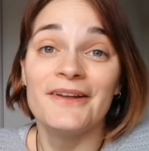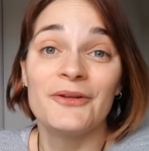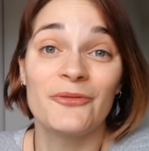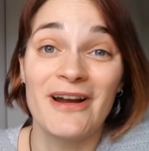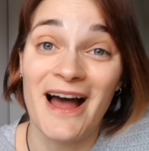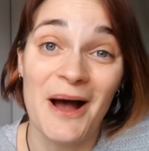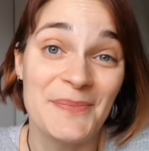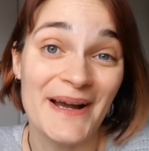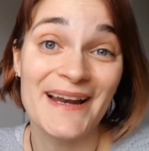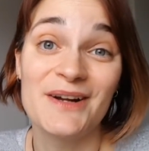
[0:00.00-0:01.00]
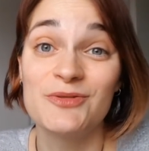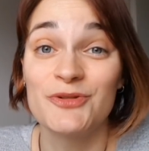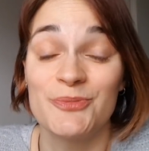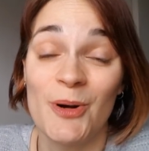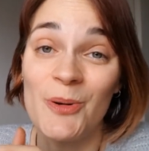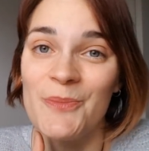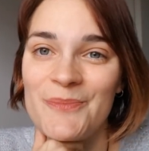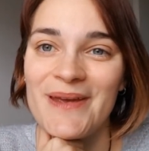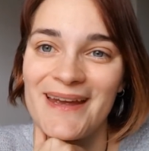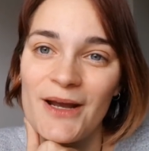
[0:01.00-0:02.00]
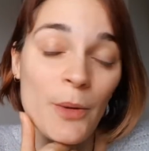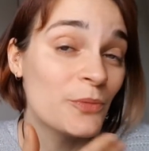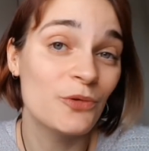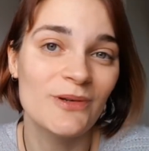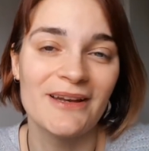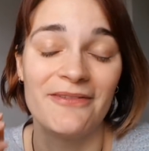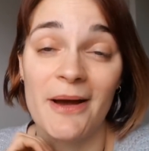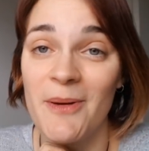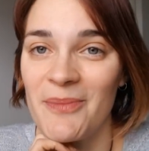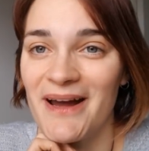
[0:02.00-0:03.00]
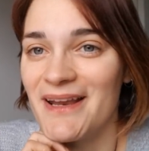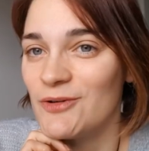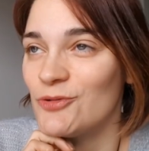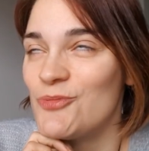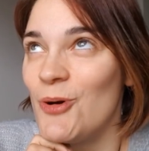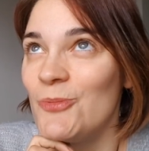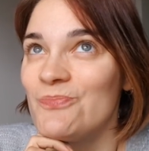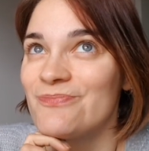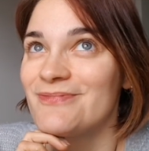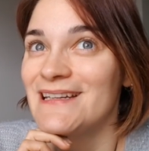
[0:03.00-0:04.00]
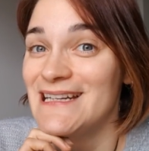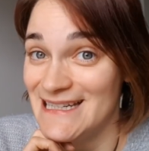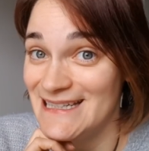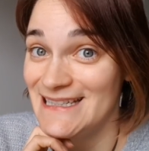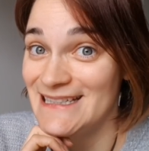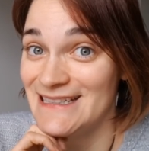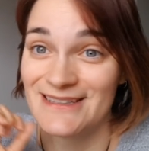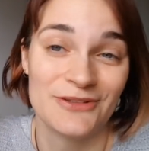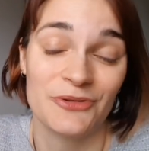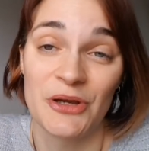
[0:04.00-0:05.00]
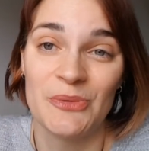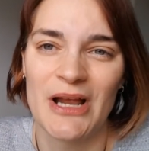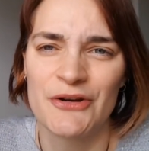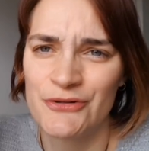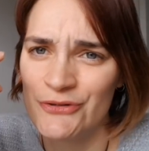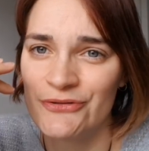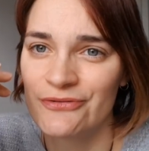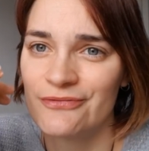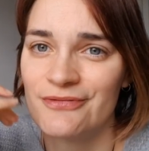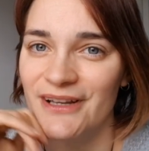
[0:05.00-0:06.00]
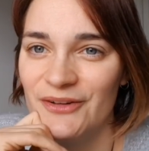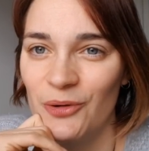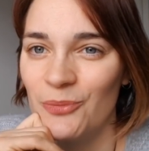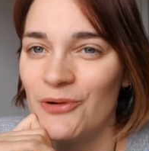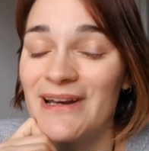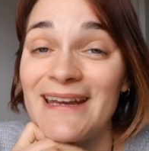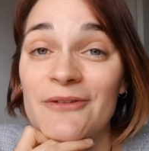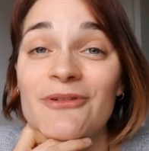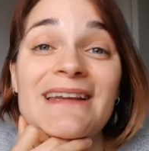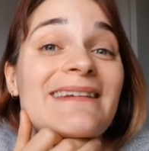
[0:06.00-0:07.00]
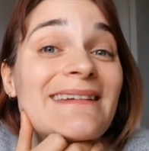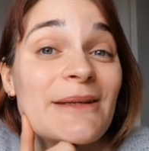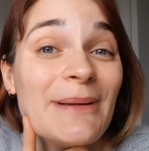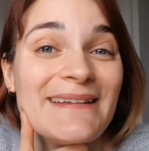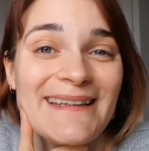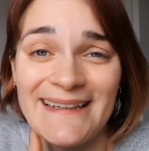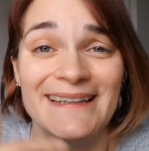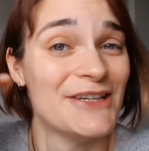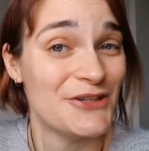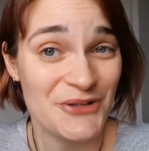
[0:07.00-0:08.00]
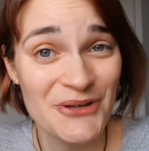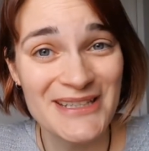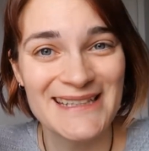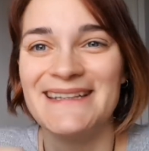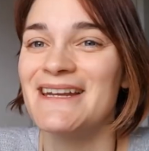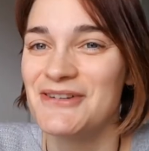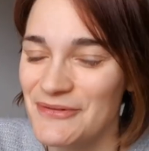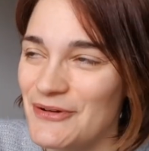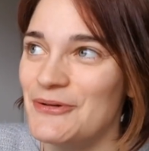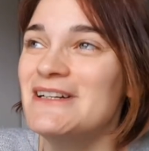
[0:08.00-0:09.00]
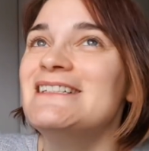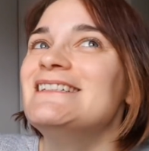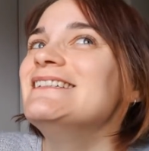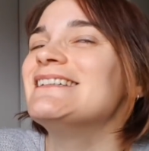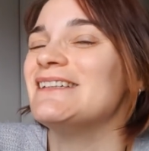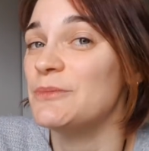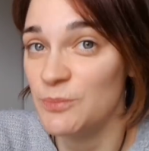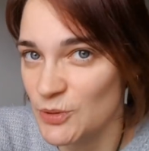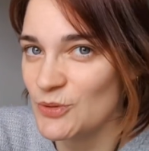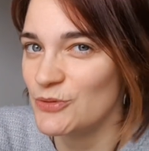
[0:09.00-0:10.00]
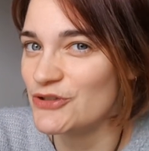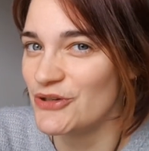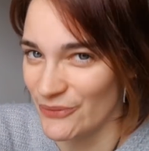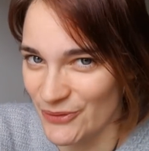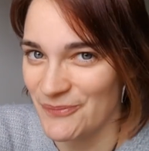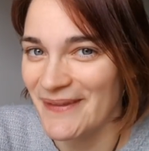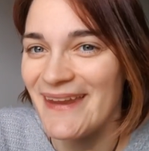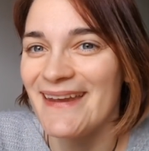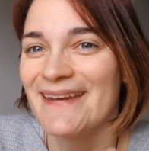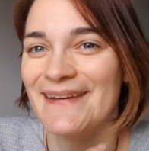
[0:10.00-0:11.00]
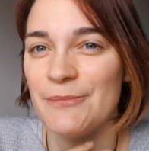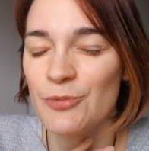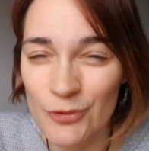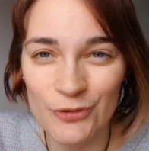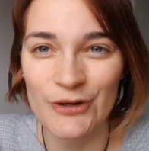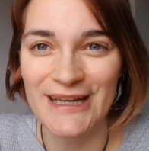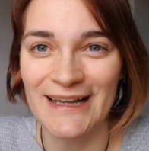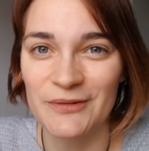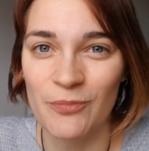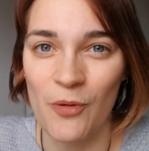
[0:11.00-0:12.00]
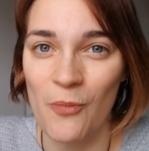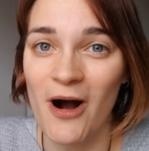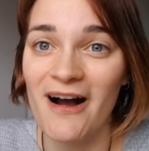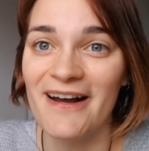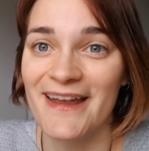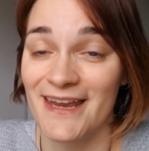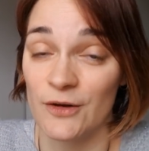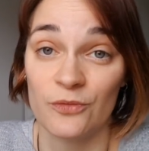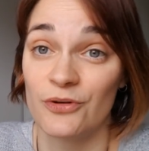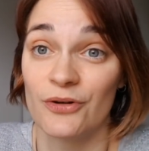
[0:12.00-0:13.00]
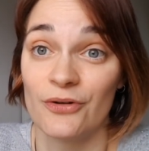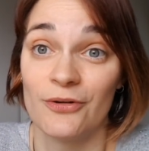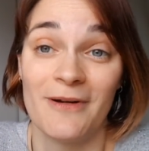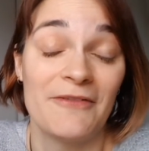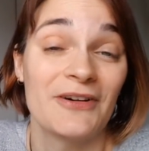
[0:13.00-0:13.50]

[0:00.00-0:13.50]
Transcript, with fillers: Donc voilà, après l'accouchement, ben, comme toutes les femmes après un accouchement, j'ai donc il y a eu la chute des hormones et donc qu'est-ce qui s'est passé Chute des cheveux, de beaucoup de cheveux et beaucoup de casse pour moi et donc euh, ben,